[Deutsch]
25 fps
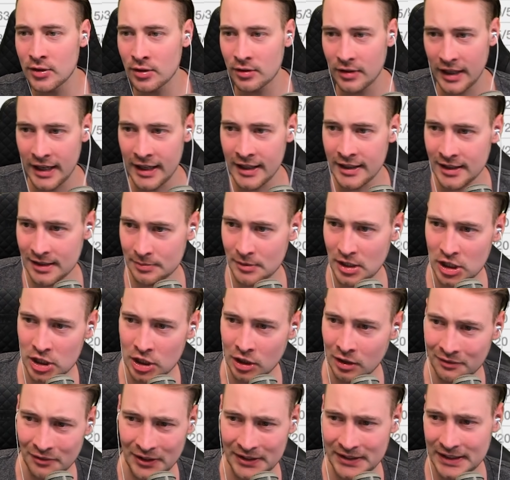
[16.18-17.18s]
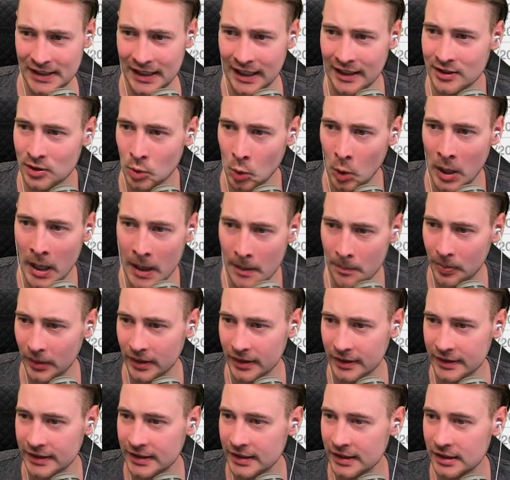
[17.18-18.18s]
uns doch erstmal schauen, was gerade so hip
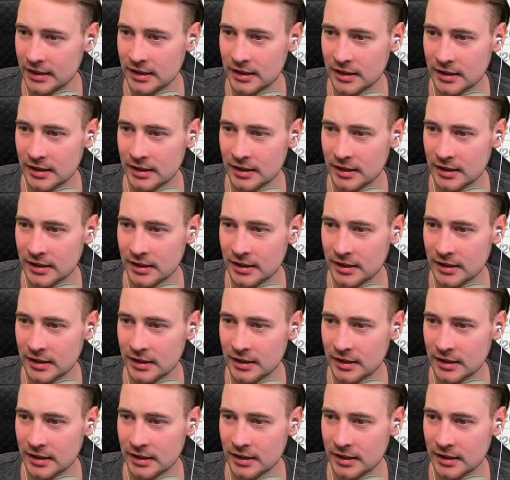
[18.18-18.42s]
ist.